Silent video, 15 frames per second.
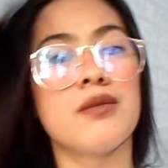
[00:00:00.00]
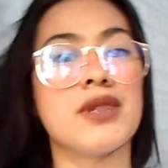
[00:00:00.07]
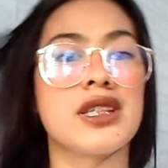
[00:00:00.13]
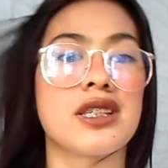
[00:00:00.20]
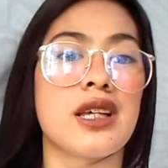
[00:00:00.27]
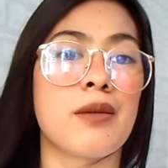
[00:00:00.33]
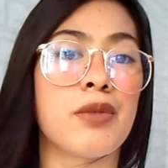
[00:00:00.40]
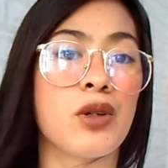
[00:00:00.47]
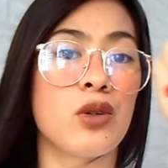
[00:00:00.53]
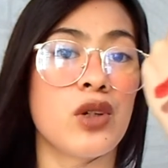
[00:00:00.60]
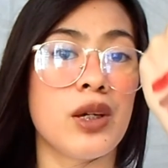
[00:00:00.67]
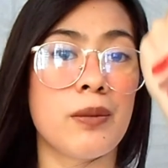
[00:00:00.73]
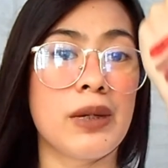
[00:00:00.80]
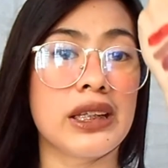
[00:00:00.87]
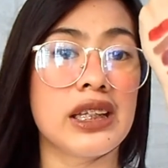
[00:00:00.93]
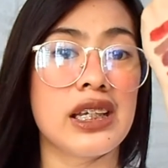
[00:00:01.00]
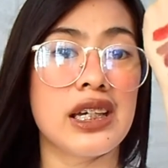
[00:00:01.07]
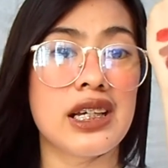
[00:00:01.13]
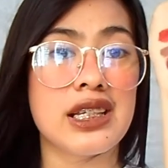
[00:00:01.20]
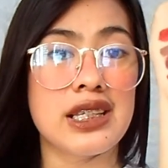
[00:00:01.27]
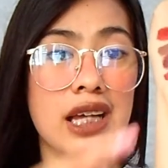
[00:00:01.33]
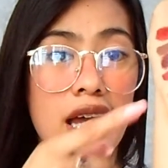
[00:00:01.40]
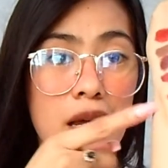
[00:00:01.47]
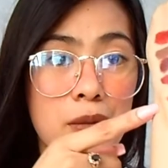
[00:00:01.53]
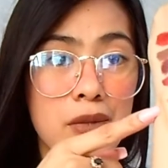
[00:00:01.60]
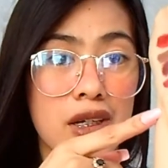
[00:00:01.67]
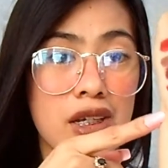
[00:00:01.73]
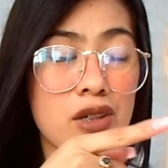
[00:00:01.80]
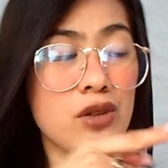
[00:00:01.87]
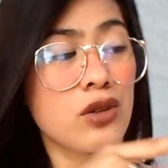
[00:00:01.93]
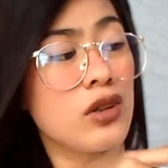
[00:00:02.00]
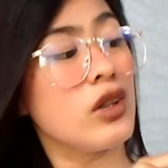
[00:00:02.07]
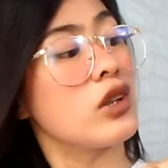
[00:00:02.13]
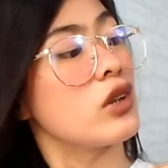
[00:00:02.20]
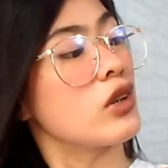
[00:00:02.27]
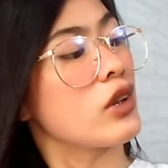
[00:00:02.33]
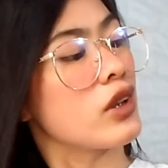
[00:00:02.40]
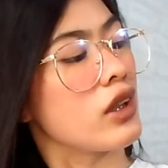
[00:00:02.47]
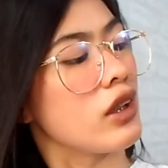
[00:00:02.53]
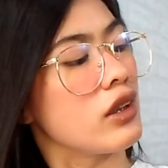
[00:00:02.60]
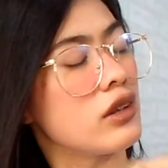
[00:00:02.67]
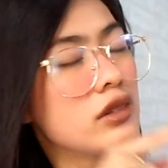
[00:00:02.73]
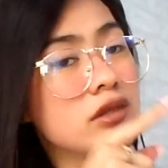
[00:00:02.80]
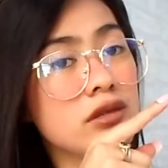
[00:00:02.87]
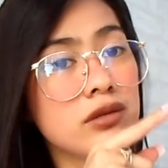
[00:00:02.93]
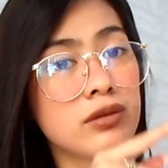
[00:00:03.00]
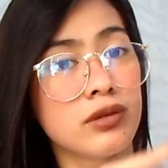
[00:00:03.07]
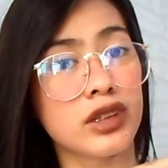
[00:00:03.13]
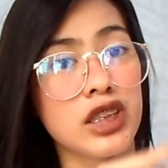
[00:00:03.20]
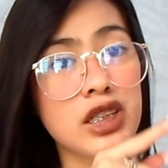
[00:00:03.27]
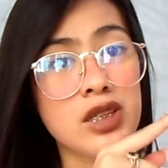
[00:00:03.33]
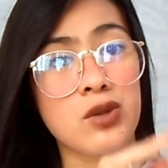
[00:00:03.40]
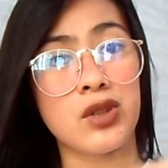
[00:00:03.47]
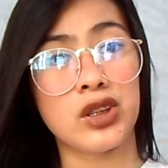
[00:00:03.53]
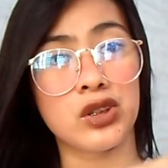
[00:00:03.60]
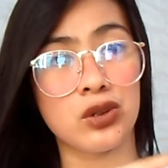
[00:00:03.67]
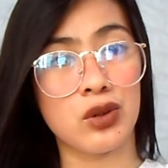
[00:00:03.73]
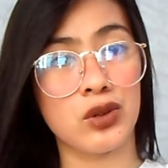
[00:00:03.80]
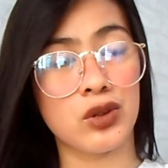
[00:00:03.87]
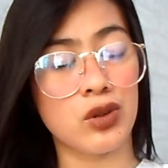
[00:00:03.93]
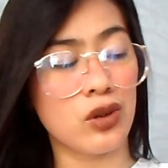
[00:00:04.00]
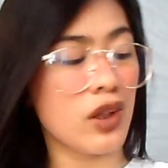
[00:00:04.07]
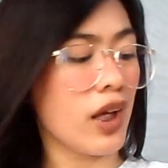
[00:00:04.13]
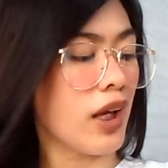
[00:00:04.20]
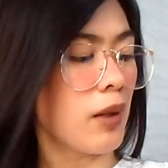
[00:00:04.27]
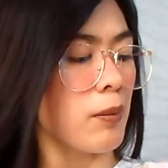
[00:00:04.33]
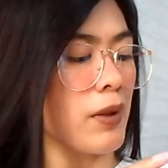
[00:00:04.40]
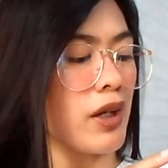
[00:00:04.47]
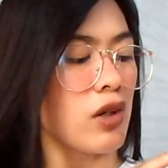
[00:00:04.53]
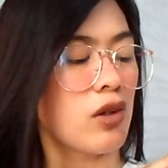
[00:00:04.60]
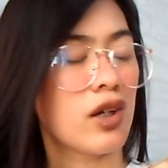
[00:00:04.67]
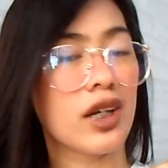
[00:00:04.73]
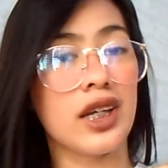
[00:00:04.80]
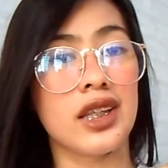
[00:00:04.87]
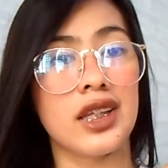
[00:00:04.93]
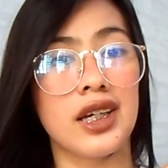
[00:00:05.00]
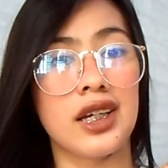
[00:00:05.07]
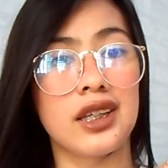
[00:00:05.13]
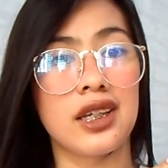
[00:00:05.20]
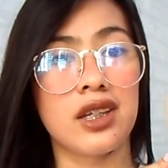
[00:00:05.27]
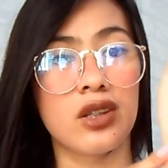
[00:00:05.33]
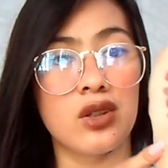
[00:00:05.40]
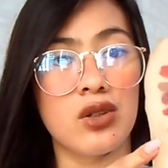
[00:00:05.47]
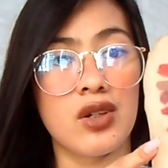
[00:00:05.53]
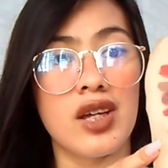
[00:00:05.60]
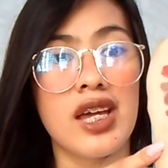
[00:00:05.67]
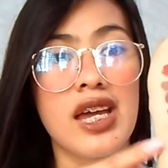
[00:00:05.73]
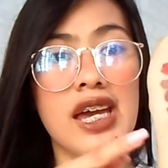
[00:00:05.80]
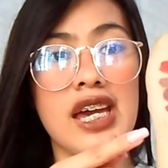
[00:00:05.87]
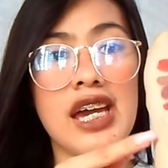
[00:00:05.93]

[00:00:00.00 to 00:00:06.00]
masasabi kong iba talaga sa camera yung color ng sinaswatch ko today, pero ang ganda-ganda na itong,